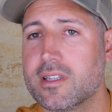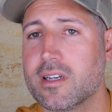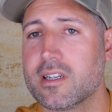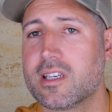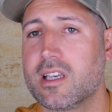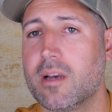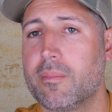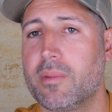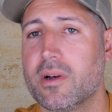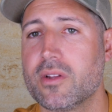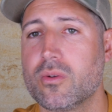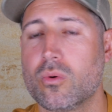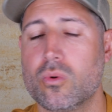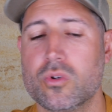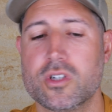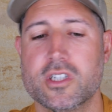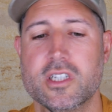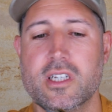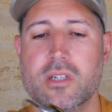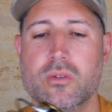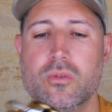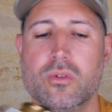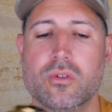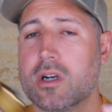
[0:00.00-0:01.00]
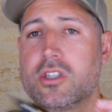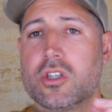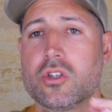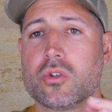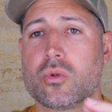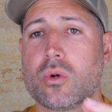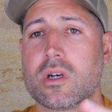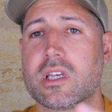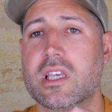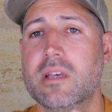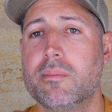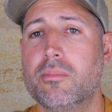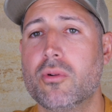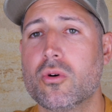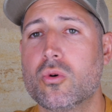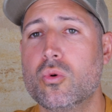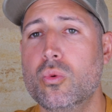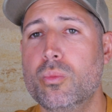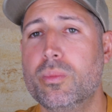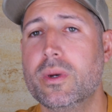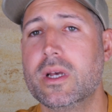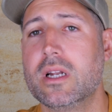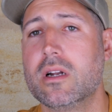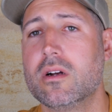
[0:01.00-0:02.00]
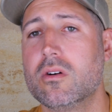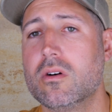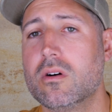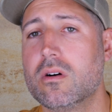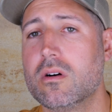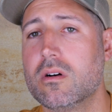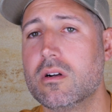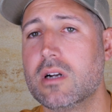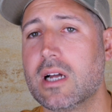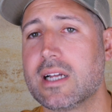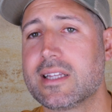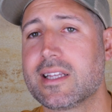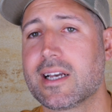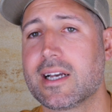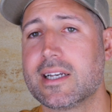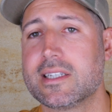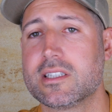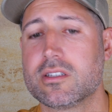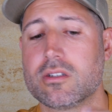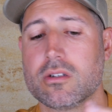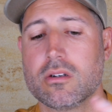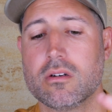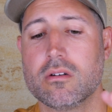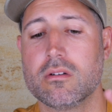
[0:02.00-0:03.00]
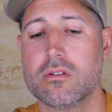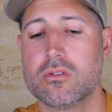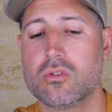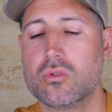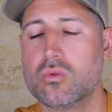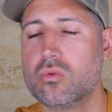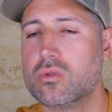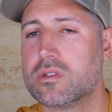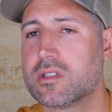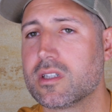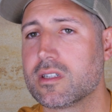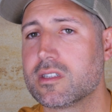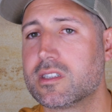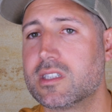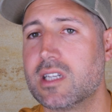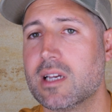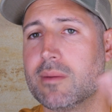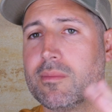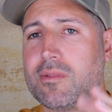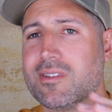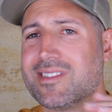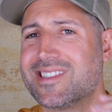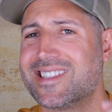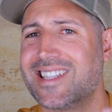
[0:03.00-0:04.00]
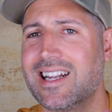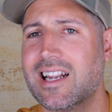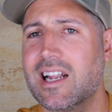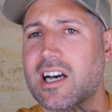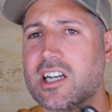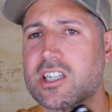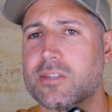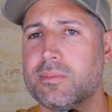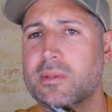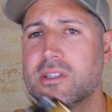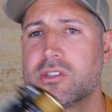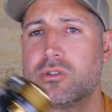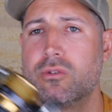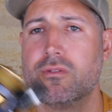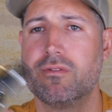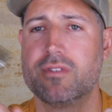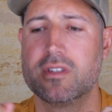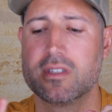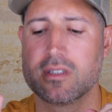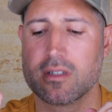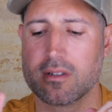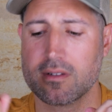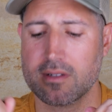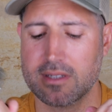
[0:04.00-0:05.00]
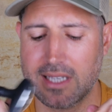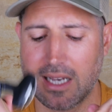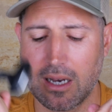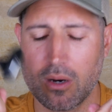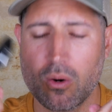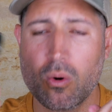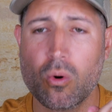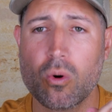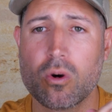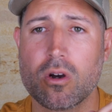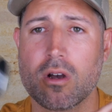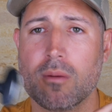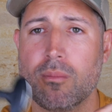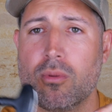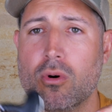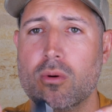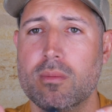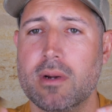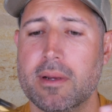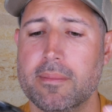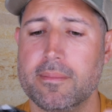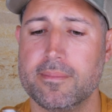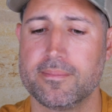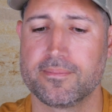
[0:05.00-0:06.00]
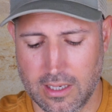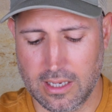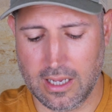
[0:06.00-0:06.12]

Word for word: Tant qu'il n'y a pas de rocher ou quoi que ce soit qui peut couper la tresse, 12 centièmes, c'est largement suffisant, il n'y a aucun problème.